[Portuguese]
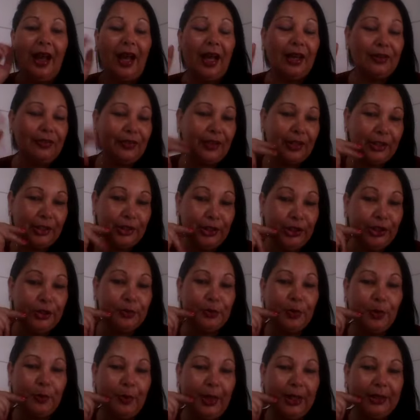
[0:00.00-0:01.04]
Ah, falando
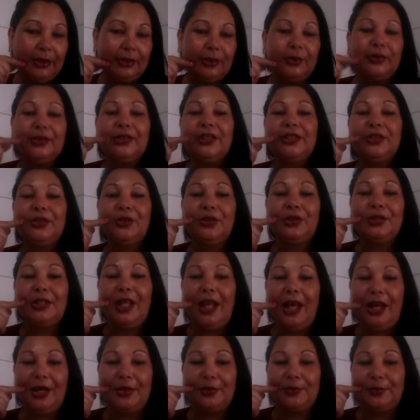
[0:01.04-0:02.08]
nisso, meu batom, vocês
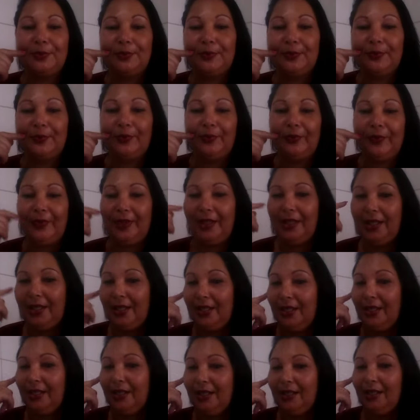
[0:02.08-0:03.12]
gostaram?
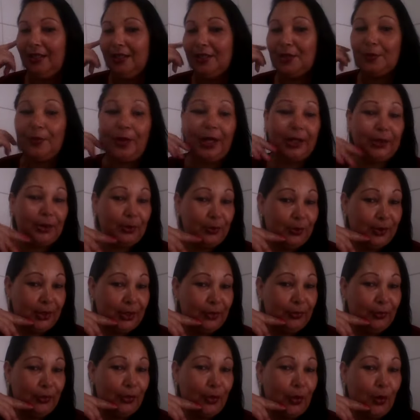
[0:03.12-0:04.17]
Esse batom
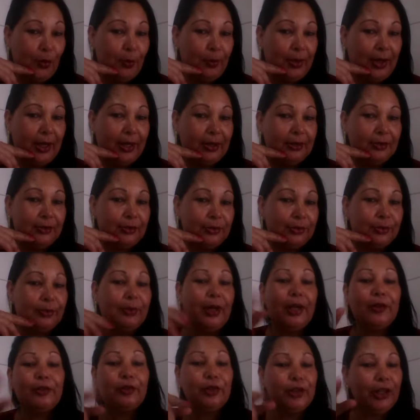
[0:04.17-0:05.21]
aqui foi roubado,
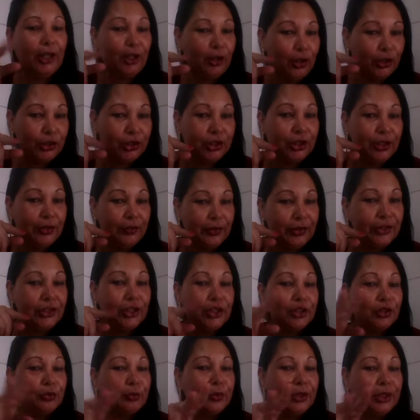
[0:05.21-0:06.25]
mas não foi na loja não, hein,
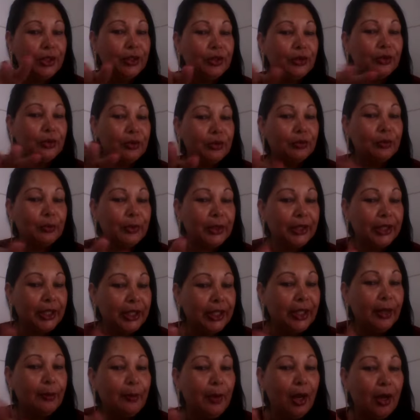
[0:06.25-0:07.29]
gente? Não me, não, não me
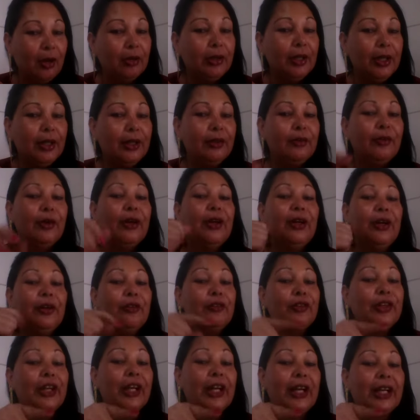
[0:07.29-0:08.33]
entenda mal, não.
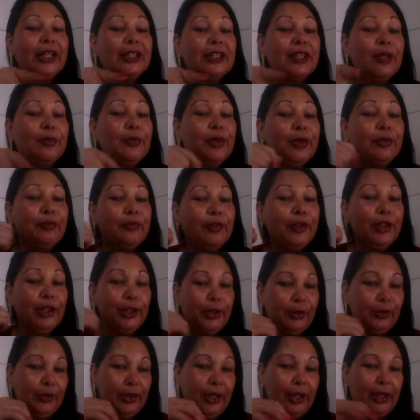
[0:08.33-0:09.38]
Foi na casa da minha filha
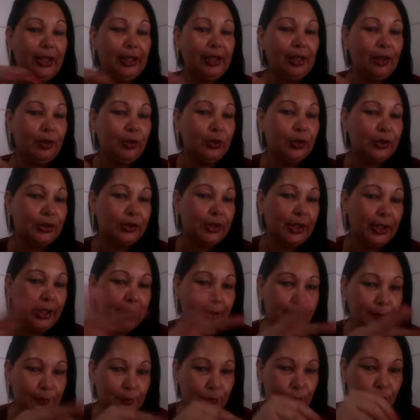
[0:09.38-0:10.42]
que eu olhei lá,
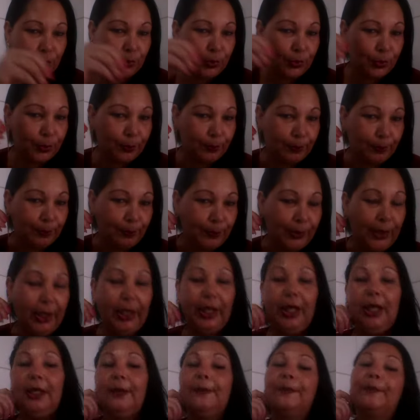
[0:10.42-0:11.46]
gostei,
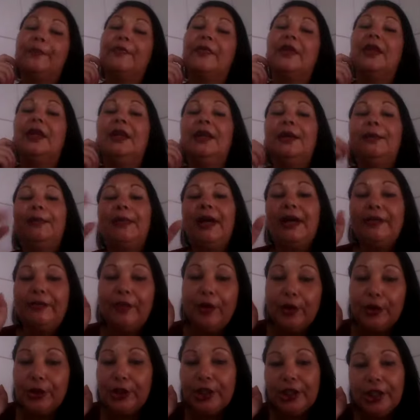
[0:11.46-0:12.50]
peguei. Mas
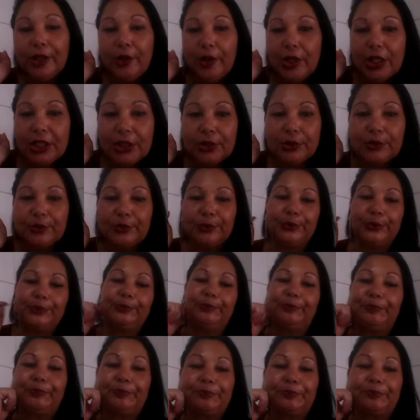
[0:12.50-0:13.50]
voltando ao assunto.